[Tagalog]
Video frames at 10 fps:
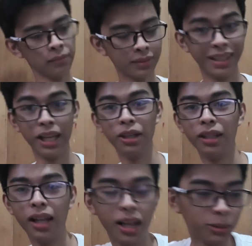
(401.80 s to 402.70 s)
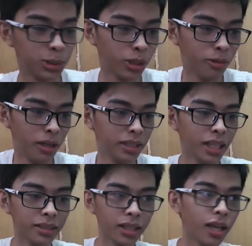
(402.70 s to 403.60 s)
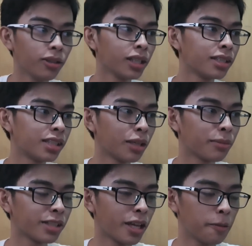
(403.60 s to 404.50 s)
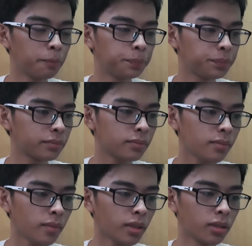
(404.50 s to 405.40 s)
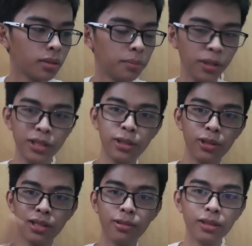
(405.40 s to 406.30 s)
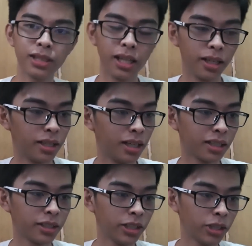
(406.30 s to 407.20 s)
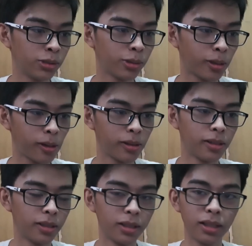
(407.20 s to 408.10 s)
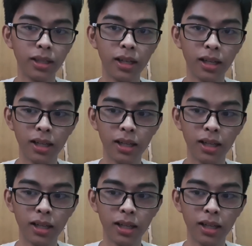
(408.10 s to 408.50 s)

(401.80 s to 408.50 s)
Ayun, uh, ala akong jowa. Hindi, kaya ako nag-STEM kasi first choice ko kasi architecture. Kaya,